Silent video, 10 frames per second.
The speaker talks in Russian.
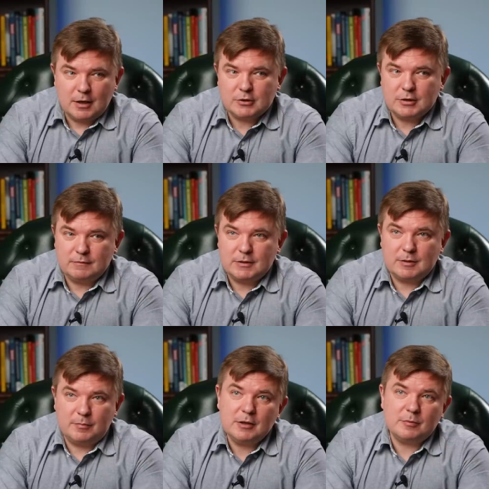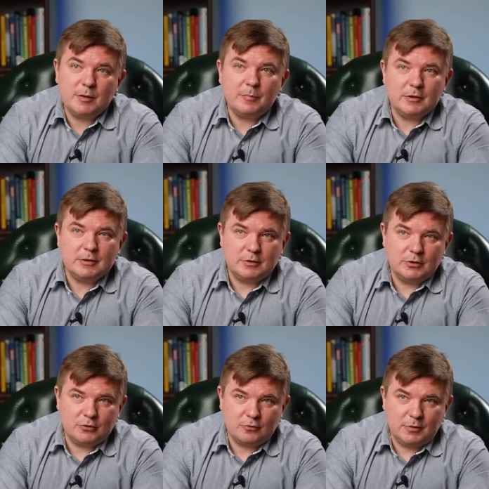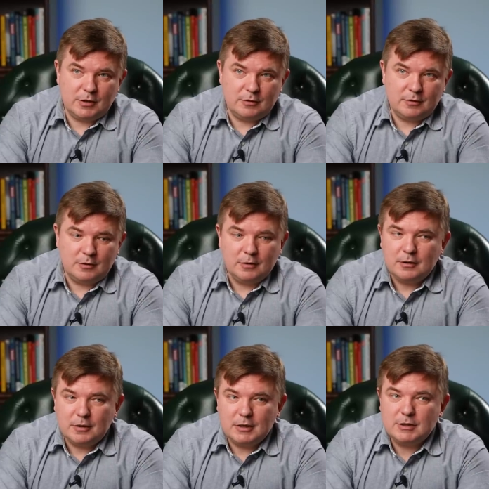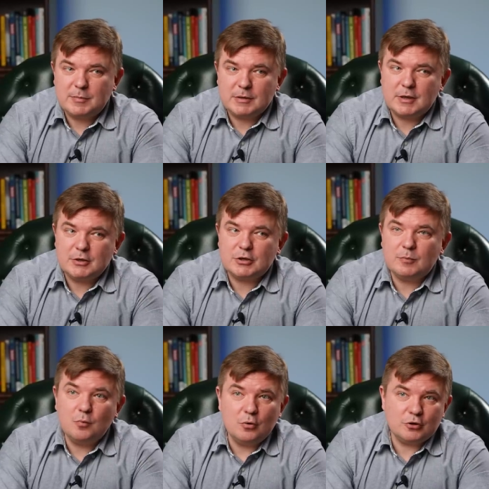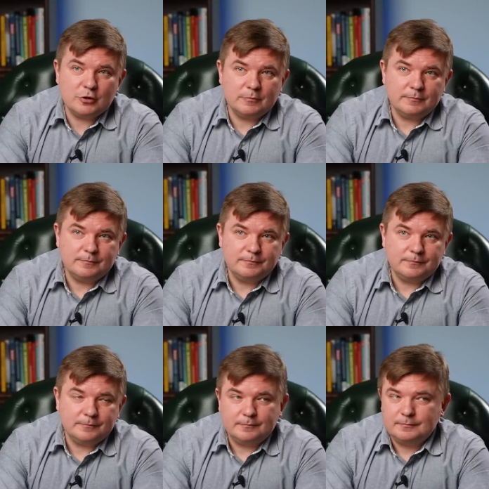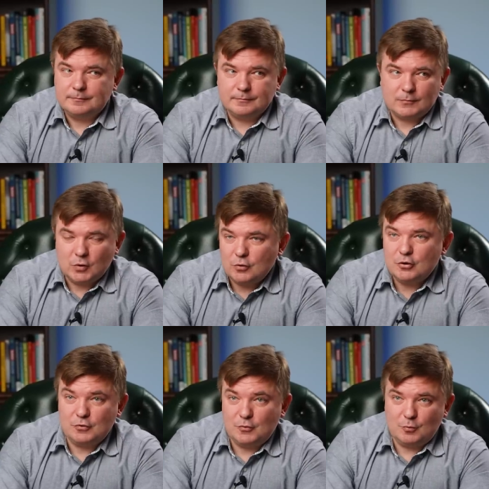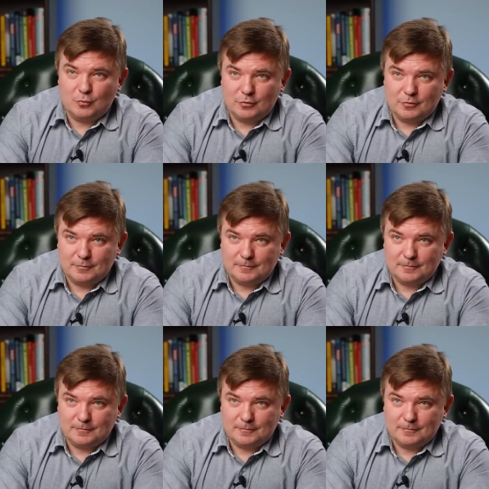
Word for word: каждый из вас заплатит мне по 10 тысяч рублей. Если проскачете больше, то ничего не будет.